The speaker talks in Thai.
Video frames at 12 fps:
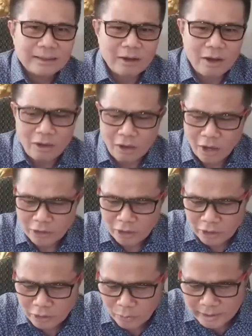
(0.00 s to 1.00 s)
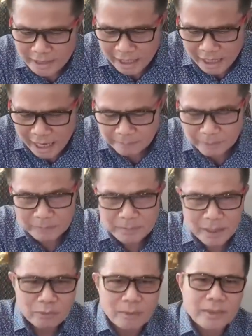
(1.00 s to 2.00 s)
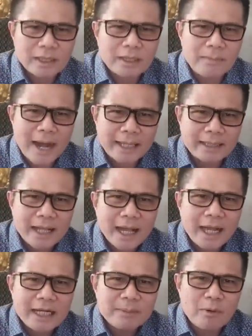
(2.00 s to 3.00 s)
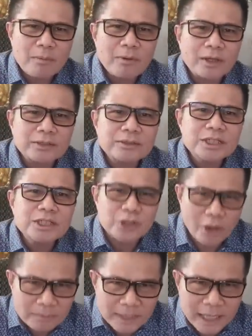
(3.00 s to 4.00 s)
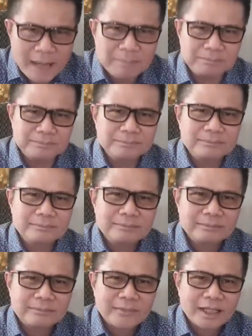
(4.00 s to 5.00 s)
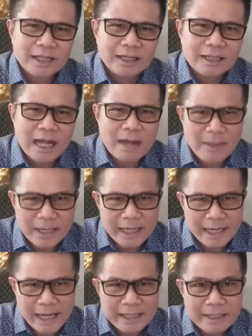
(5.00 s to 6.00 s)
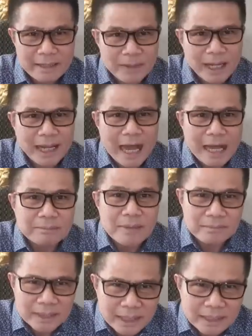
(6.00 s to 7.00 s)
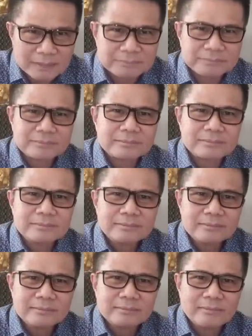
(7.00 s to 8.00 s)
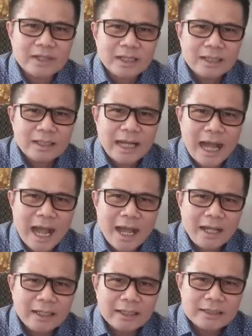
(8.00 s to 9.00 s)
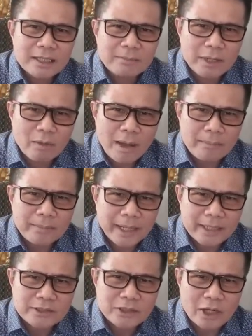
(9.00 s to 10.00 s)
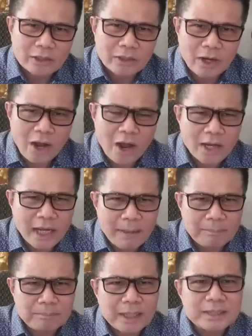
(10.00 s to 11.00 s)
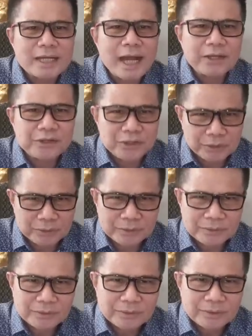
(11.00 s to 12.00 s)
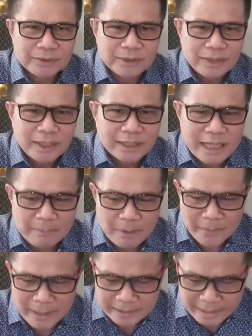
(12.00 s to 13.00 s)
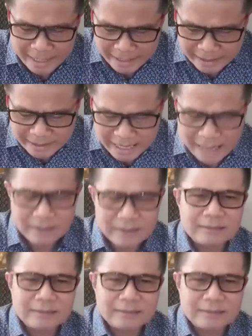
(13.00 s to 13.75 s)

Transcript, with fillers: ก็ขอถอนตัวจากการเป็นพรรคร่วมรัฐบาลอันนี้ผมขอชื่นชมนะครับถ้าพรรคเล็กๆจะประกาศแบบนี้นะซึ่งมีความเห็นสอดคล้องกับประชาชนแต่ประเภทแทงกั๊ก